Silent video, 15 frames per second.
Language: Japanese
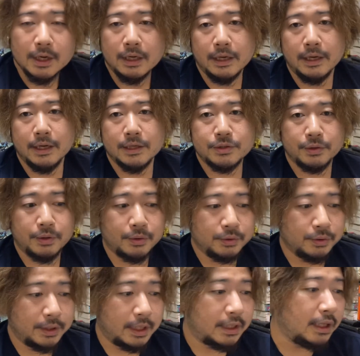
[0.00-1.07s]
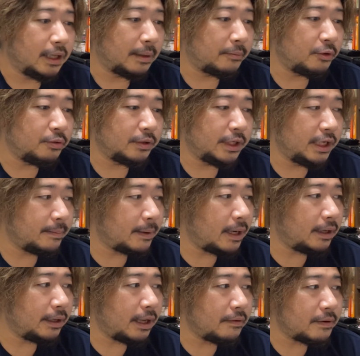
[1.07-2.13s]
えー、そういうことで、ただ僕2
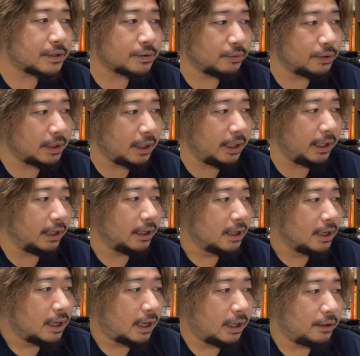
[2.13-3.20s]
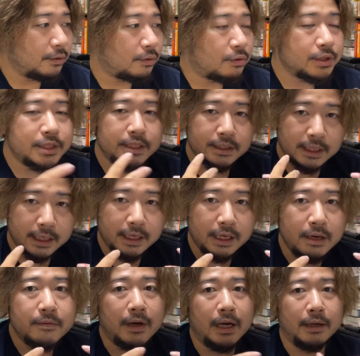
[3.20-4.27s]
万円はそんなに、あの、個人的
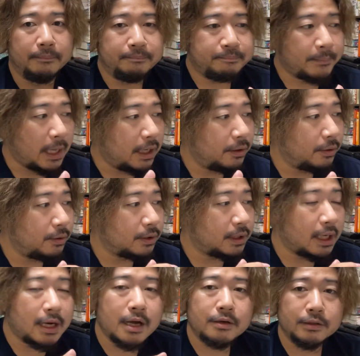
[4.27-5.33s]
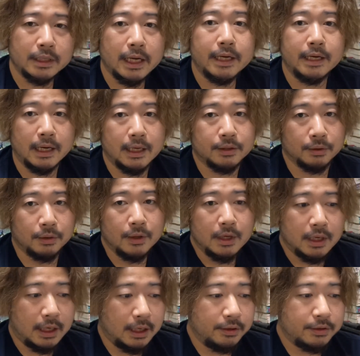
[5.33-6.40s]
には、あの、高くないなと。
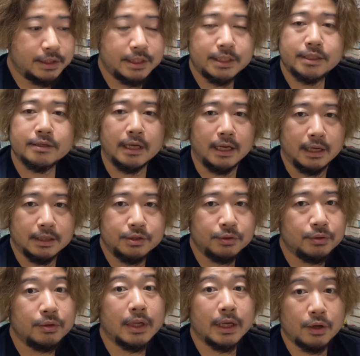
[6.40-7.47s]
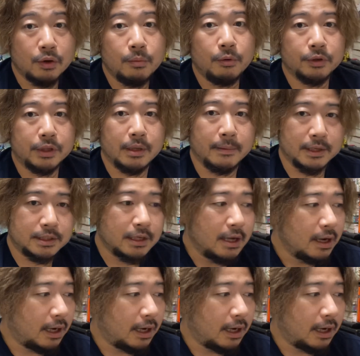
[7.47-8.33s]
あの、実はちょっとだけ思ってます。